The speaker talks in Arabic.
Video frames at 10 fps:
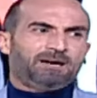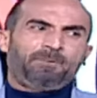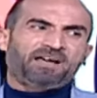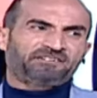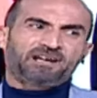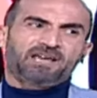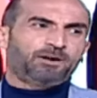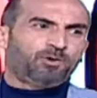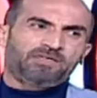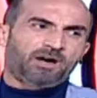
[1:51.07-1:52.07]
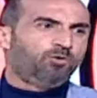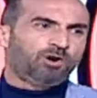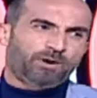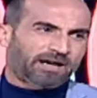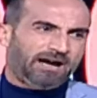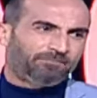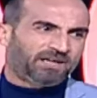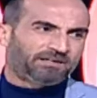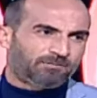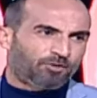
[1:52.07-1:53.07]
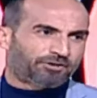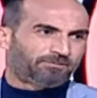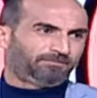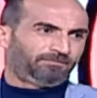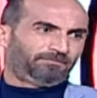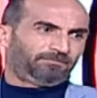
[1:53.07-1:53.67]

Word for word: بحصرة لانه هذا هو الواقع نتاعنا المر